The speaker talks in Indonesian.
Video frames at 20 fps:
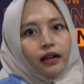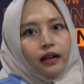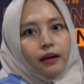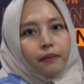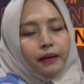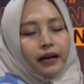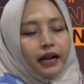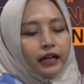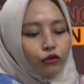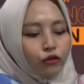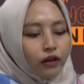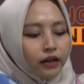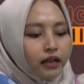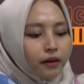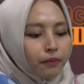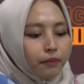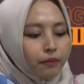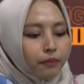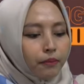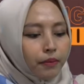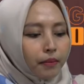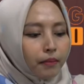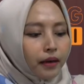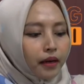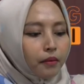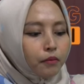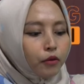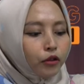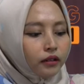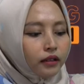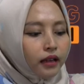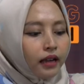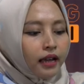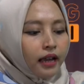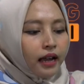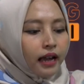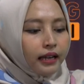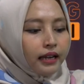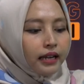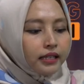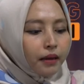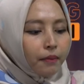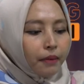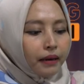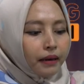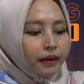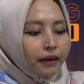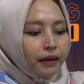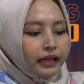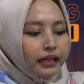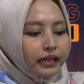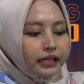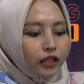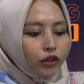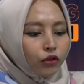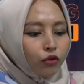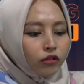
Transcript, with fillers: apa aturan dari Permendikbud ada SMP Negeri 1